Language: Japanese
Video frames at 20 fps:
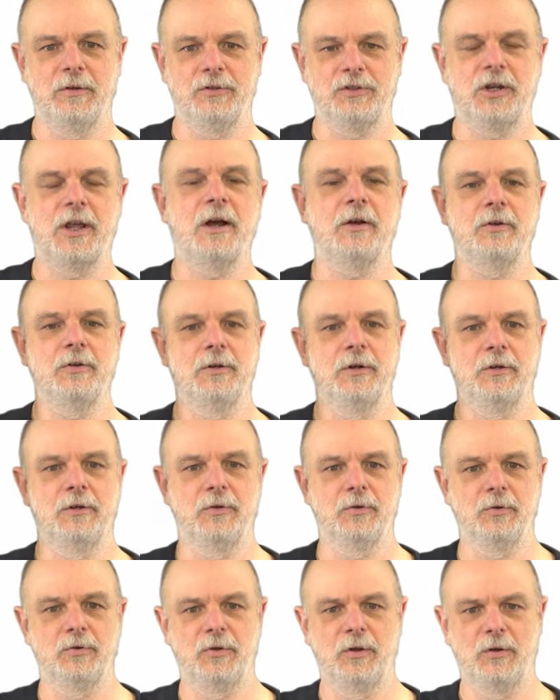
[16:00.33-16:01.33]
四角
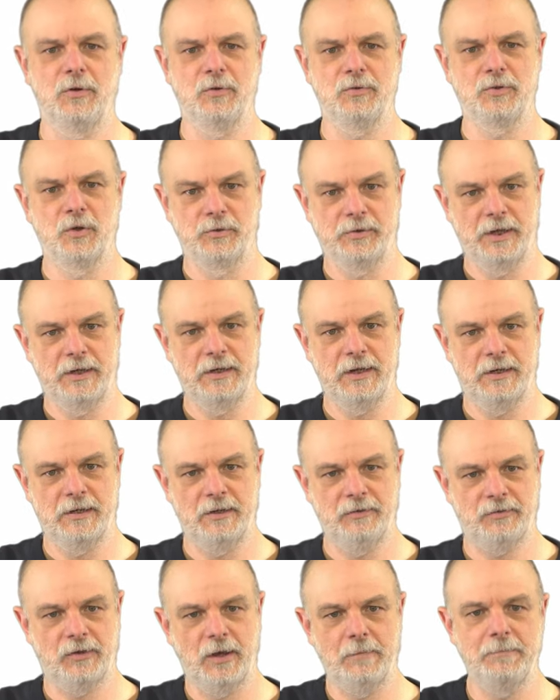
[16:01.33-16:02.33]
の状態なん
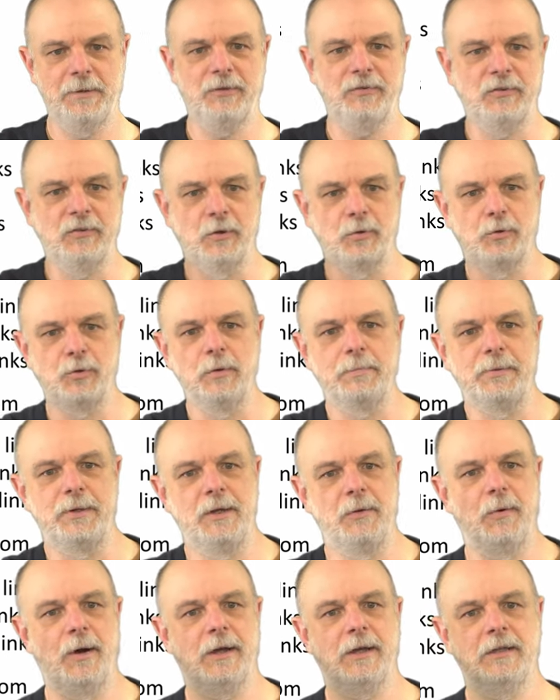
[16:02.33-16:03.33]
ですが、3つのグループ
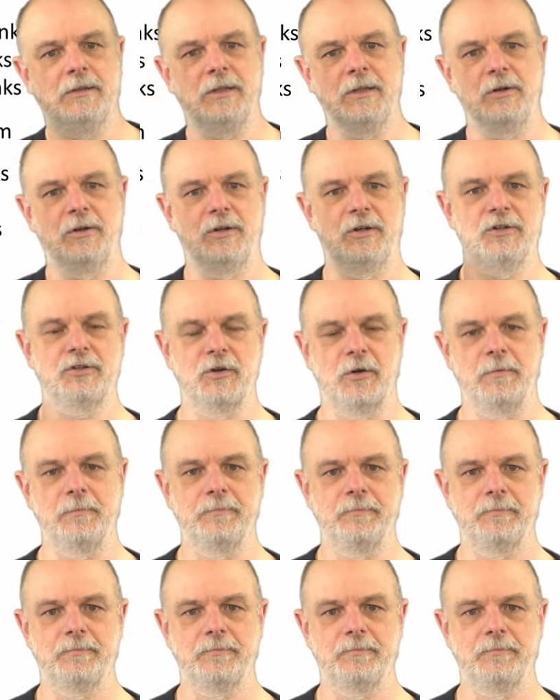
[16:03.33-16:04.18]
に分けているでしょう。